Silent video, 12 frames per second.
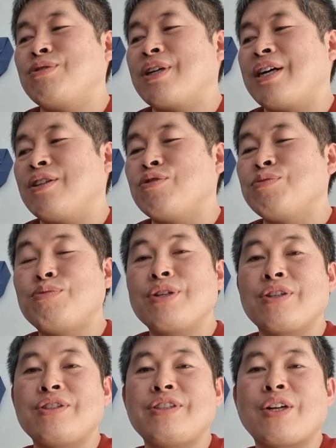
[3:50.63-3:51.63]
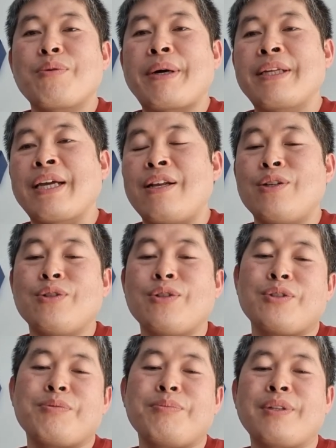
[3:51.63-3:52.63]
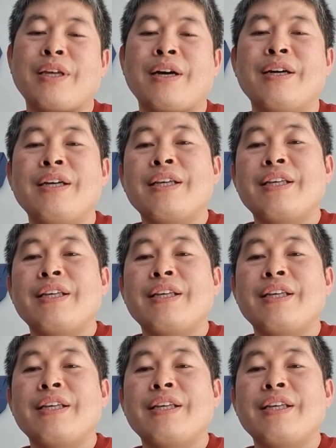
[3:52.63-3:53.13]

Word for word: 우리가 눈물의 선지자로 많이 알려져 있습니다.